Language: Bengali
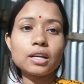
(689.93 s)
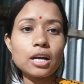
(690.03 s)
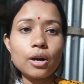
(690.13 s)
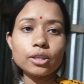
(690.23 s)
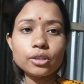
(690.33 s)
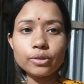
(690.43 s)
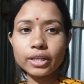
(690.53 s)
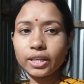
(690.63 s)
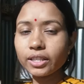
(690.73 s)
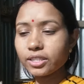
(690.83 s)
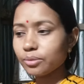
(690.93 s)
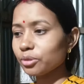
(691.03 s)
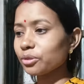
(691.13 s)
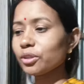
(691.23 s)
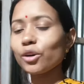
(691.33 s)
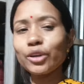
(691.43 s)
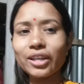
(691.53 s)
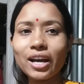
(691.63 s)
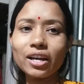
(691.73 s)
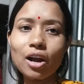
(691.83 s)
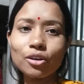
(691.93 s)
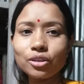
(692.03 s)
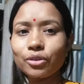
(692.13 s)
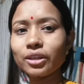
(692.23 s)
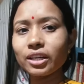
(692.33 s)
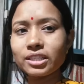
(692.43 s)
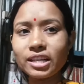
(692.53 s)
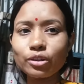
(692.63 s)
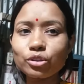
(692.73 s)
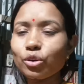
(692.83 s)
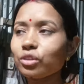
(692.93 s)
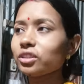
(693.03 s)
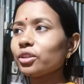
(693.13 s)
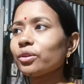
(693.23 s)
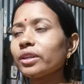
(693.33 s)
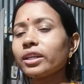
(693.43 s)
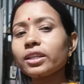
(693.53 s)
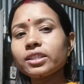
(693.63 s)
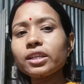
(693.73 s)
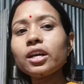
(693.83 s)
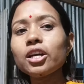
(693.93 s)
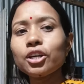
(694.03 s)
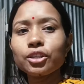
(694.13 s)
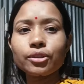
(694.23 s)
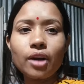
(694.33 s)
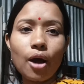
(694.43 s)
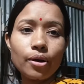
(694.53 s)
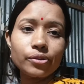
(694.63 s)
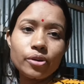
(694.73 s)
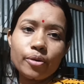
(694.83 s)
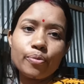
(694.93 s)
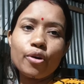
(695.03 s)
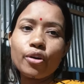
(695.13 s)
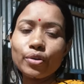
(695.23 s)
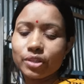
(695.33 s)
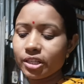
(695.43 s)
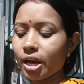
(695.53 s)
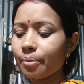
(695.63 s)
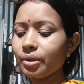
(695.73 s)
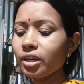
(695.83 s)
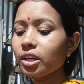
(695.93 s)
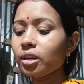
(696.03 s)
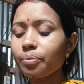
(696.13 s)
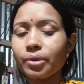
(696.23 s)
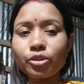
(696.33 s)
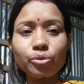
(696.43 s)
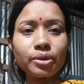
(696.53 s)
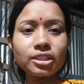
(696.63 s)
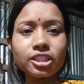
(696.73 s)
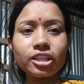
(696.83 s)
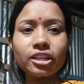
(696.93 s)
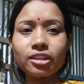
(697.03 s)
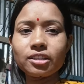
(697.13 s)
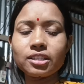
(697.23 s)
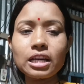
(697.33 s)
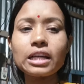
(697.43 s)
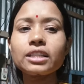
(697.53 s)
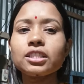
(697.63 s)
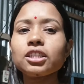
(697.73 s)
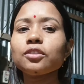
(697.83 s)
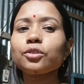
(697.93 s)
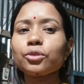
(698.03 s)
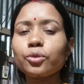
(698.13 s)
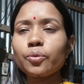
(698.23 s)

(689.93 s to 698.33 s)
খাওয়া দাওয়া হয়ে গেছে বন্ধুরা অনেক আগে খাওয়া দাওয়া হয়ে গেছে এখন সন্ধ্যাও হয়ে গেছে তো খাওয়া দাওয়ার পর হচ্ছে আমি প্রীতমের যে স্যার আছে তো